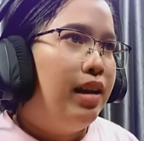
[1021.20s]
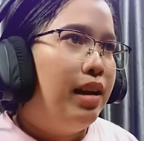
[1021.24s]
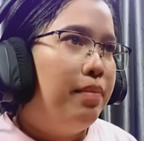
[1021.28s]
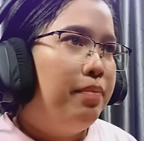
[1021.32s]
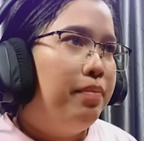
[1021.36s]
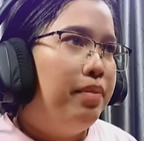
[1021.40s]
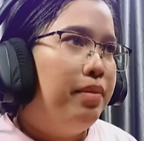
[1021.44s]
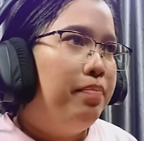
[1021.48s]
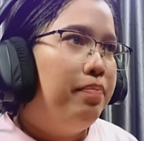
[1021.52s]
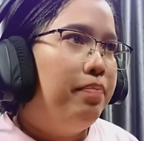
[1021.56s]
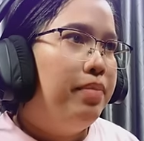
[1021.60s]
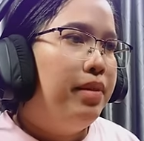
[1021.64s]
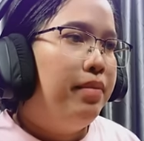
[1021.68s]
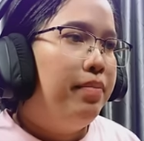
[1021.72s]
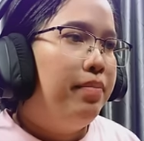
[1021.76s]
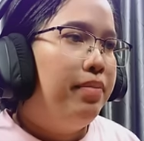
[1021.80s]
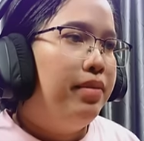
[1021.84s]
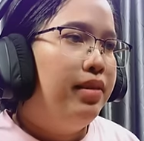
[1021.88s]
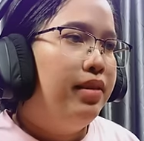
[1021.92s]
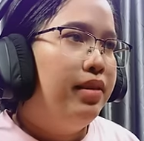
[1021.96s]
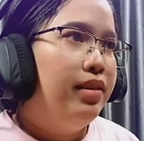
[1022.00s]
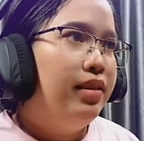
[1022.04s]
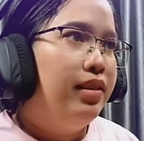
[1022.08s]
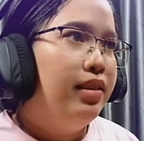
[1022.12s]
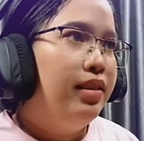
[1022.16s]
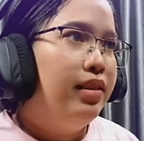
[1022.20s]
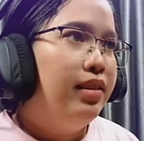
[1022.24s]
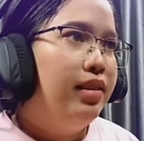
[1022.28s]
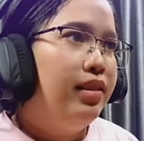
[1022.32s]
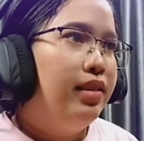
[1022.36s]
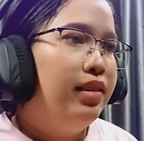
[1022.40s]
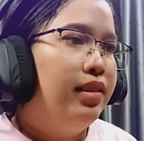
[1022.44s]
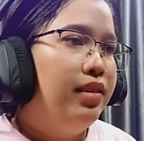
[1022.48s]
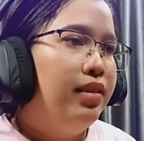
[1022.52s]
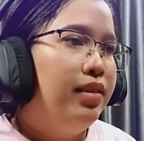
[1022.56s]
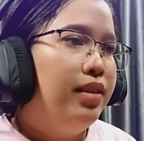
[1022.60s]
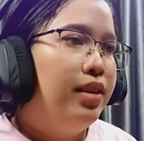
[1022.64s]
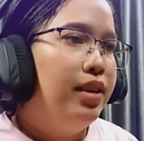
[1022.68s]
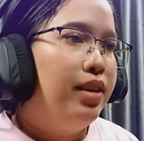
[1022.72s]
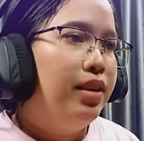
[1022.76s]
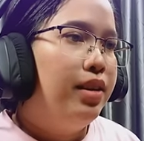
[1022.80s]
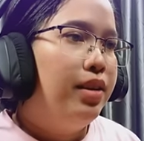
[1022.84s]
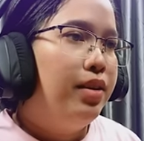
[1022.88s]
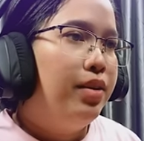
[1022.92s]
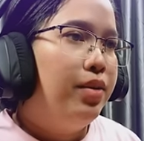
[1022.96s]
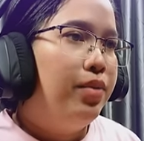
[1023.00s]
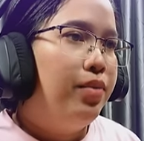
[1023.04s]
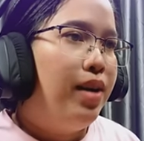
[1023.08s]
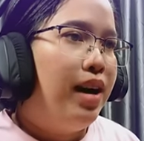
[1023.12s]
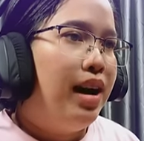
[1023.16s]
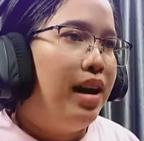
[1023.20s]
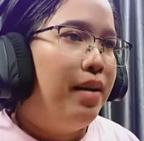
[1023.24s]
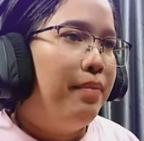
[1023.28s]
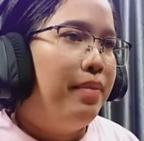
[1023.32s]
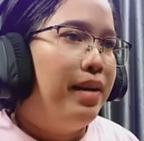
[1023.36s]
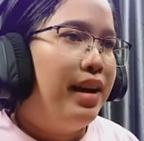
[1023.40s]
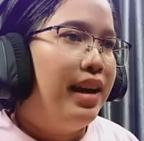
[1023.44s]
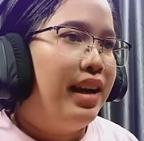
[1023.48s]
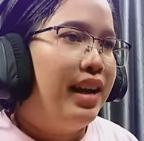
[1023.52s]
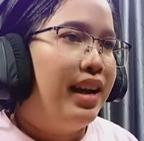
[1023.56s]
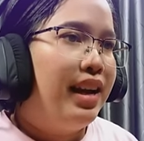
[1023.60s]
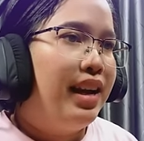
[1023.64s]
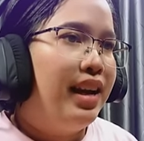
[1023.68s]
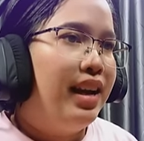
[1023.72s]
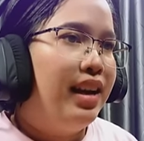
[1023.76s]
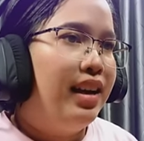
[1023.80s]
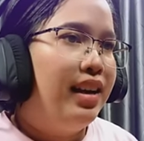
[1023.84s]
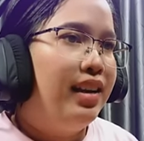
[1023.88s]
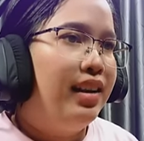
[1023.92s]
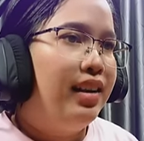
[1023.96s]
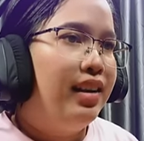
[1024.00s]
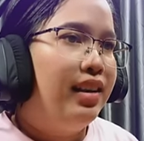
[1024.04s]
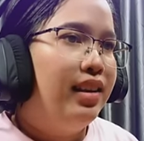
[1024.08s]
เอาล่ะปึ๊บปึ๊บวางไปค่ะ